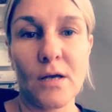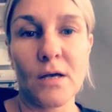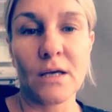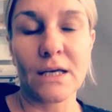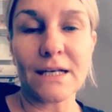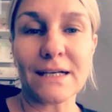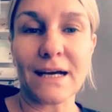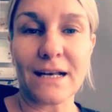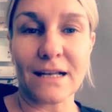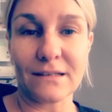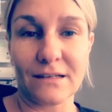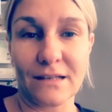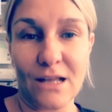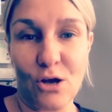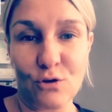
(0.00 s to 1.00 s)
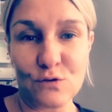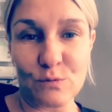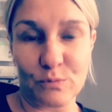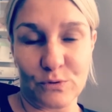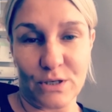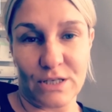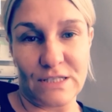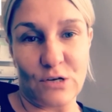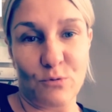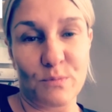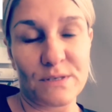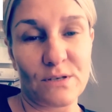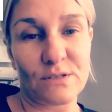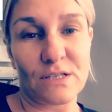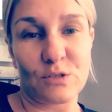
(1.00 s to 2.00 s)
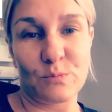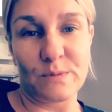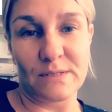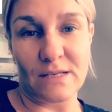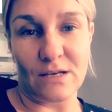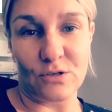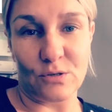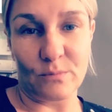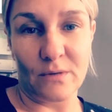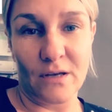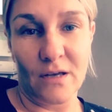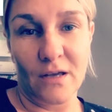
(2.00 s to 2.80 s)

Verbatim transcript: Kilka rady dla osób, które chciałyby zostać pisarzem.